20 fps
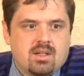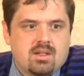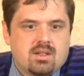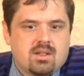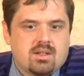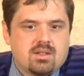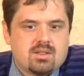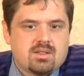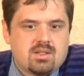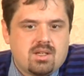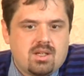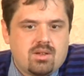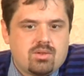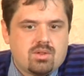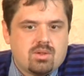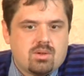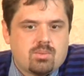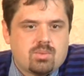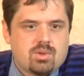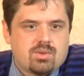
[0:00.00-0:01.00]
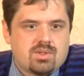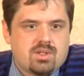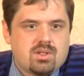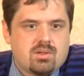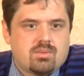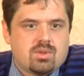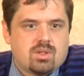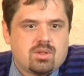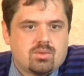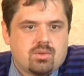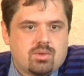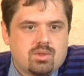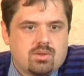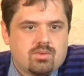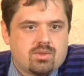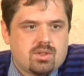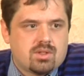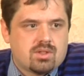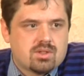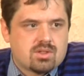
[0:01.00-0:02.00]
Рассею тебя по всем народам,
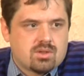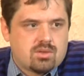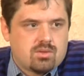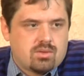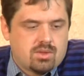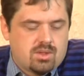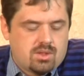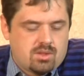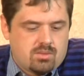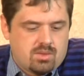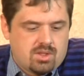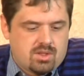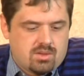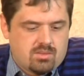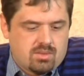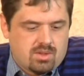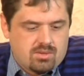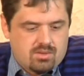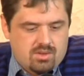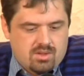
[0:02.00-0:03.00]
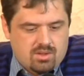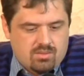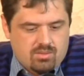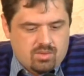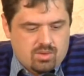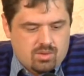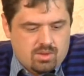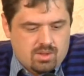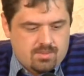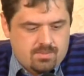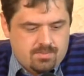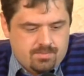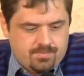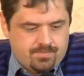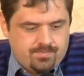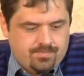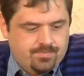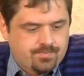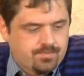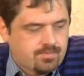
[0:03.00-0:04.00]
второзаконие об этом говорит много.
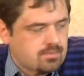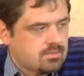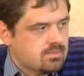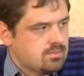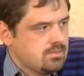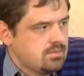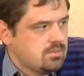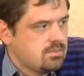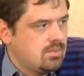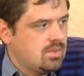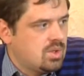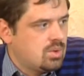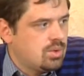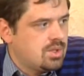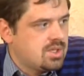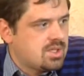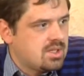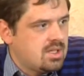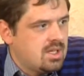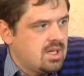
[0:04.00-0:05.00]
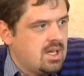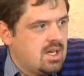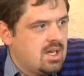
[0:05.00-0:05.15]
То есть